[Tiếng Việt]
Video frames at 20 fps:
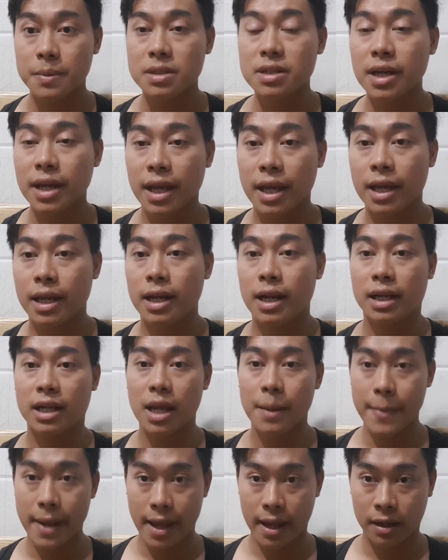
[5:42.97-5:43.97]
thứ hai là
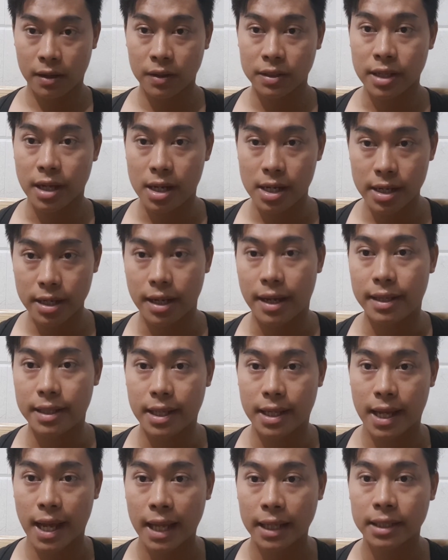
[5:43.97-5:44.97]
các bạn có thể liên hệ
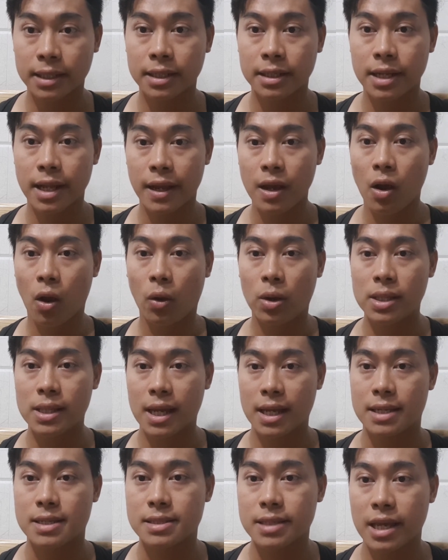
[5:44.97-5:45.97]
thầy Anh để hỏi
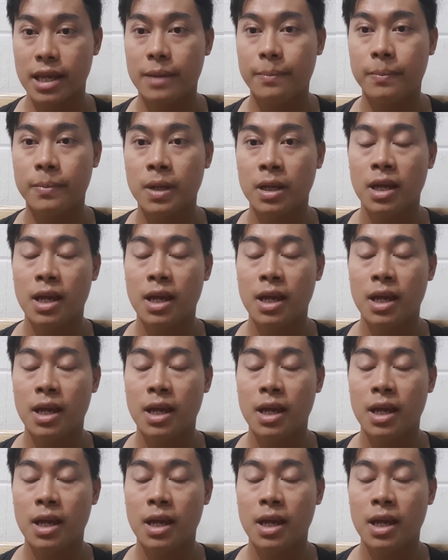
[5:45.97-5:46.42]
thầy xem